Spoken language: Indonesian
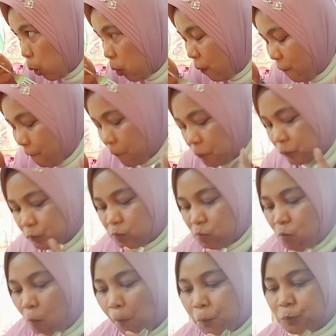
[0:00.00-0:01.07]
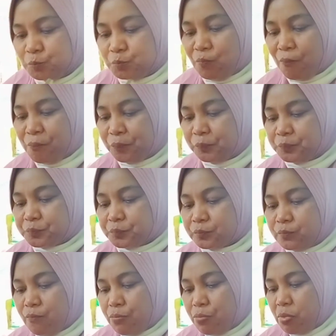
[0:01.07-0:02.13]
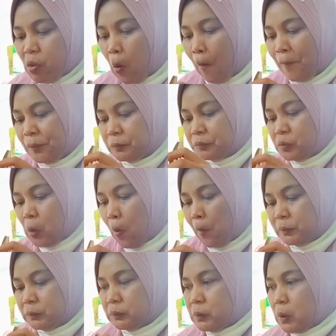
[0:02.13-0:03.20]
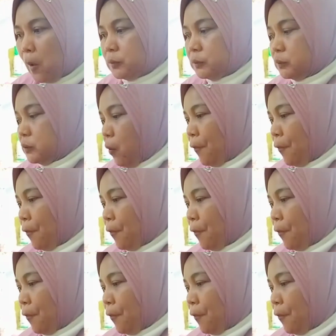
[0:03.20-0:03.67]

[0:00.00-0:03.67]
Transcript: ngomong langsung di depan kamera soalnya mbok masih grogi